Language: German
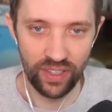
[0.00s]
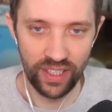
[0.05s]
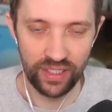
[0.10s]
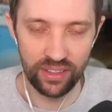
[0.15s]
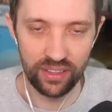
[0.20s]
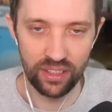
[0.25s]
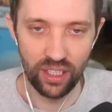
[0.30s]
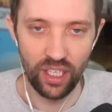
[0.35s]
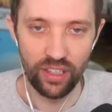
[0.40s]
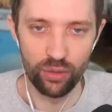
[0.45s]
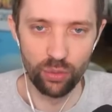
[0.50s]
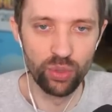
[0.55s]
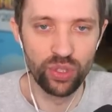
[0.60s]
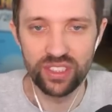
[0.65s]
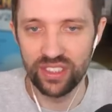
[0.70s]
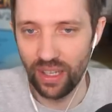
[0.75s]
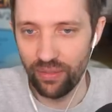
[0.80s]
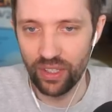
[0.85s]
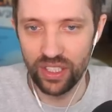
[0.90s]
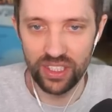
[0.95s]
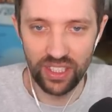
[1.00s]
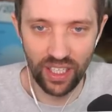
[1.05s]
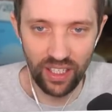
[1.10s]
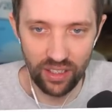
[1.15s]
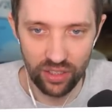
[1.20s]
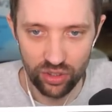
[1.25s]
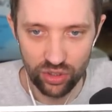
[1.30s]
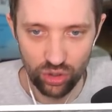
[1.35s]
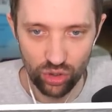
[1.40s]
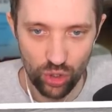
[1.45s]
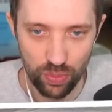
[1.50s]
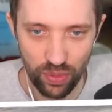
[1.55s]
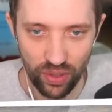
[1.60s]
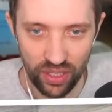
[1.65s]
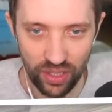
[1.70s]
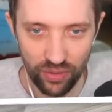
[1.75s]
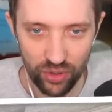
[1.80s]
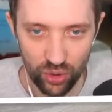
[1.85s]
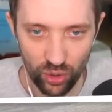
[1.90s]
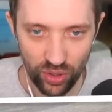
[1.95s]
Wand. Wir müssen aber nicht realistisch
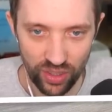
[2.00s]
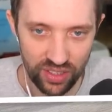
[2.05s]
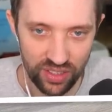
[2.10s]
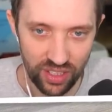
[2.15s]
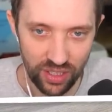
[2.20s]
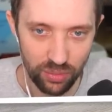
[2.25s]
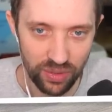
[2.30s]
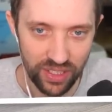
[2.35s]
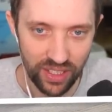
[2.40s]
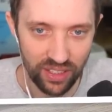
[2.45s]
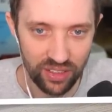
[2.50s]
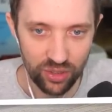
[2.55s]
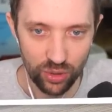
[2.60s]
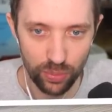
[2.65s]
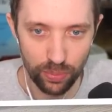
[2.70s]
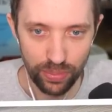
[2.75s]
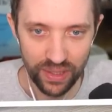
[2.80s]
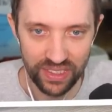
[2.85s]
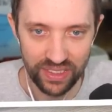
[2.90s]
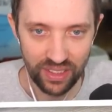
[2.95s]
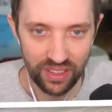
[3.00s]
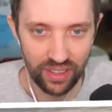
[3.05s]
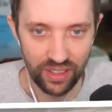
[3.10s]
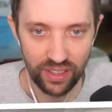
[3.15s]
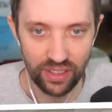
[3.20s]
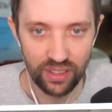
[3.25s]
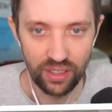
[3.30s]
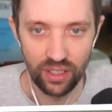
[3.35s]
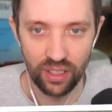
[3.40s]
bauen, aber ich orientiere mich halt so ein bisschen daran.